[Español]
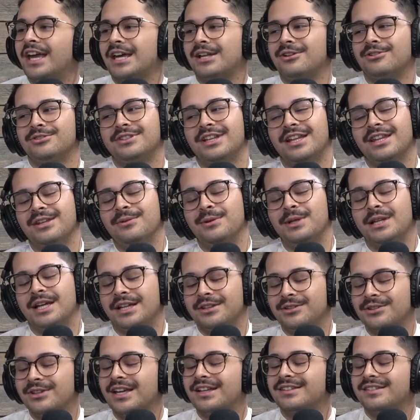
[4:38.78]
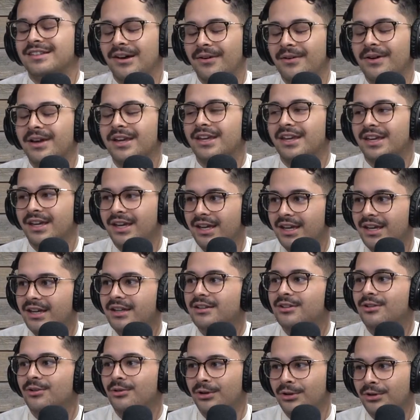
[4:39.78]
ella no está adivinando, ella sabe quién
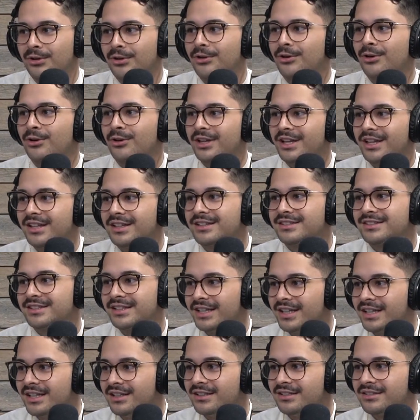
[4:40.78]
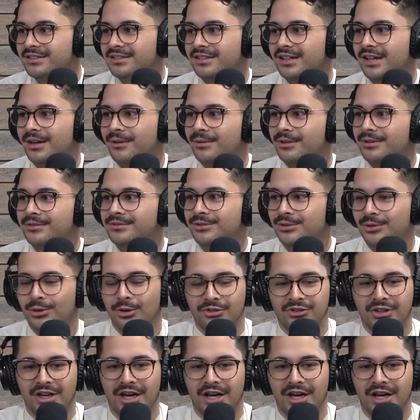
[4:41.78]
es. Lo único que no lo quiere decir. Cabrón, tú lo